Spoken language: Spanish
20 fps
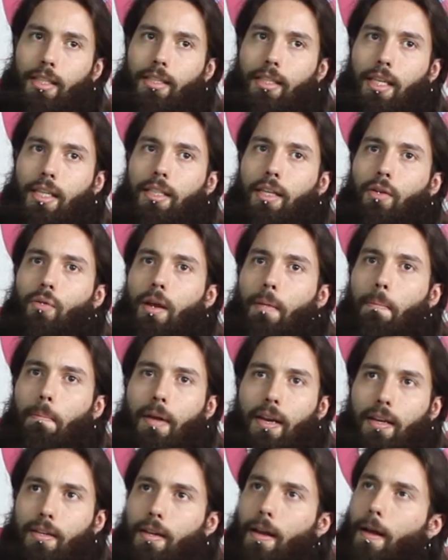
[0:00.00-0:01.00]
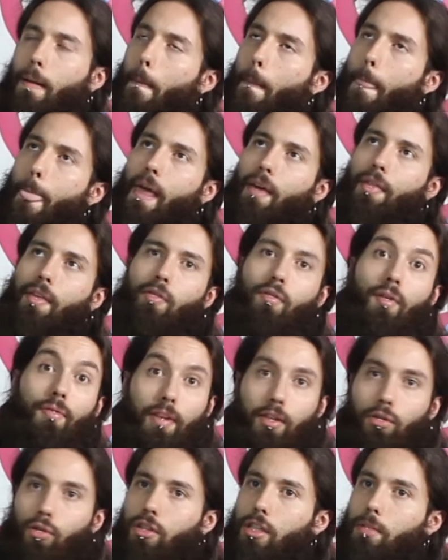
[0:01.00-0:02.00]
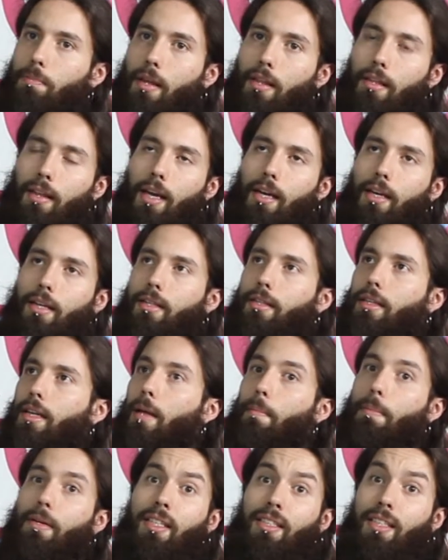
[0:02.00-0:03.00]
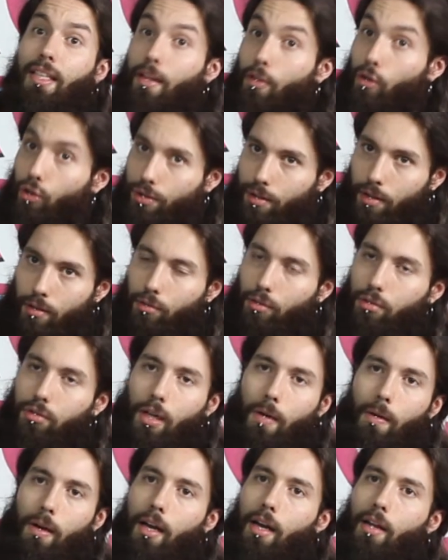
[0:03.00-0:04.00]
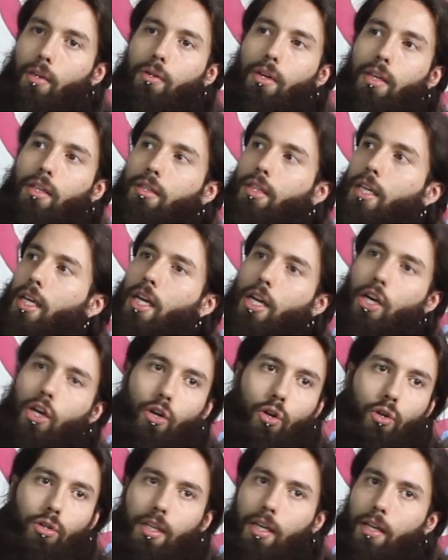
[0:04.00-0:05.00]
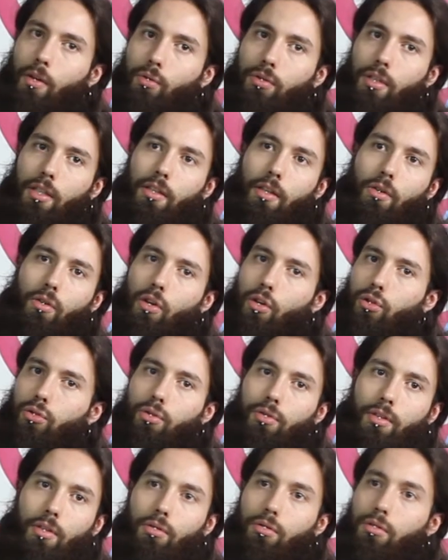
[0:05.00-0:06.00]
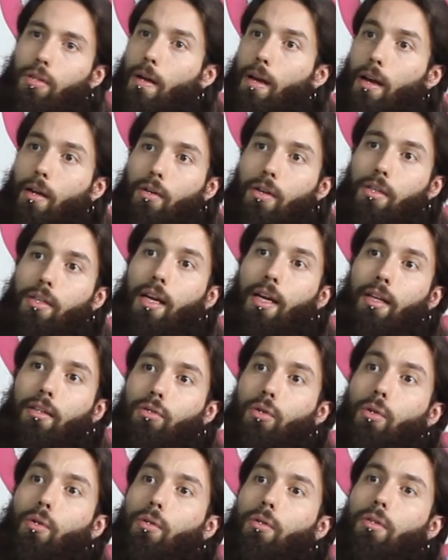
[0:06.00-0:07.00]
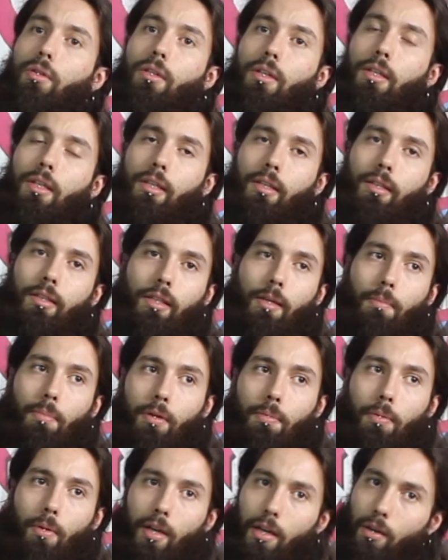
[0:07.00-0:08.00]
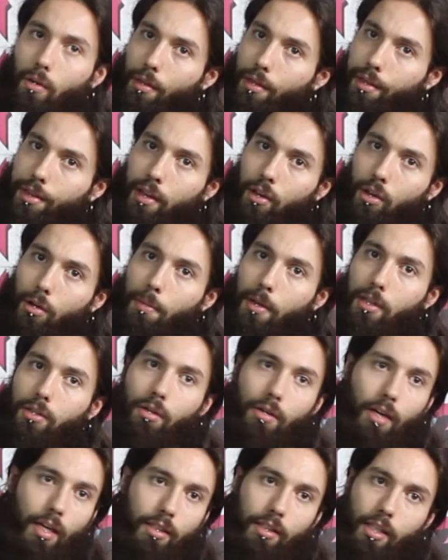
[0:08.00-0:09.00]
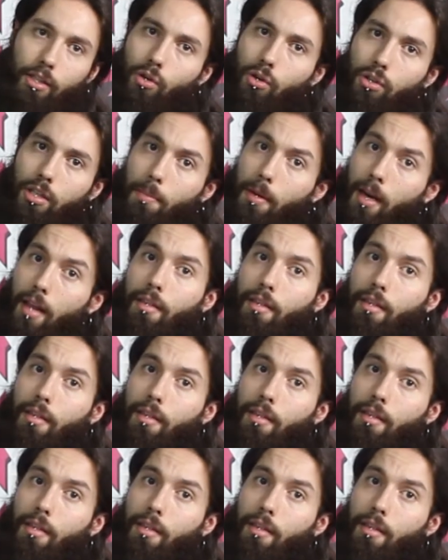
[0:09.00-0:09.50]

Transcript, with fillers: estás en una empresa haciendo efectos especiales y la empresa tiene 200 trabajadores, no tiene ningún sentido que los 200 trabajadores hagan todo. Te puedes poner con cinco personas que solo sepan